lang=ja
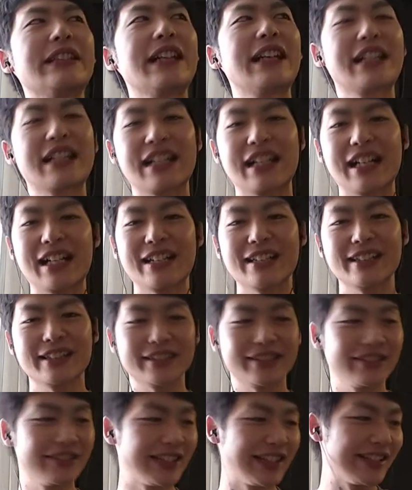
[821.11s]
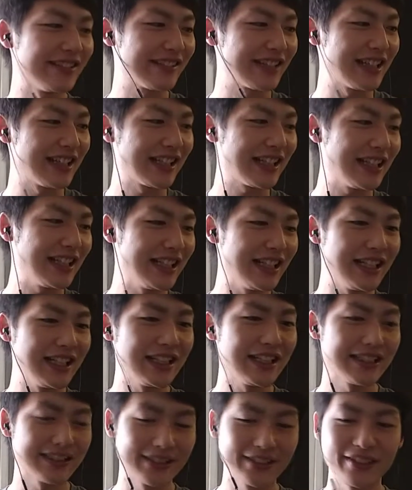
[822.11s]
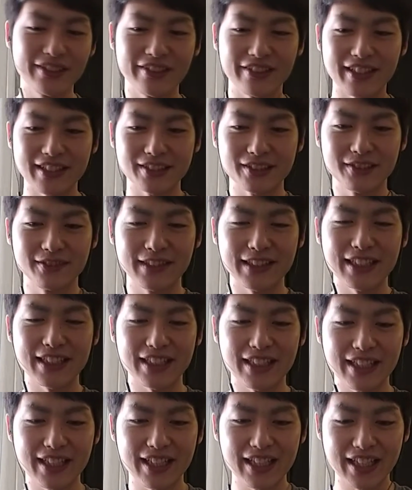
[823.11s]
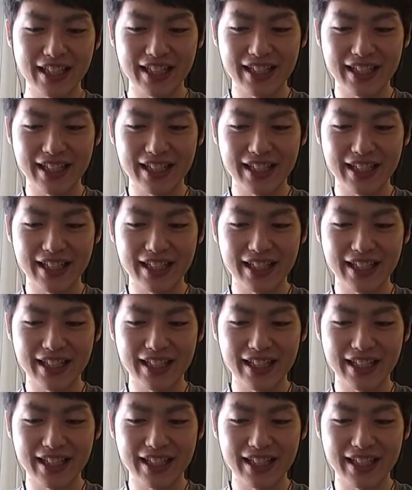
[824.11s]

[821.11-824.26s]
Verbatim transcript: 波乱ありそうな予感がするので、相場的に。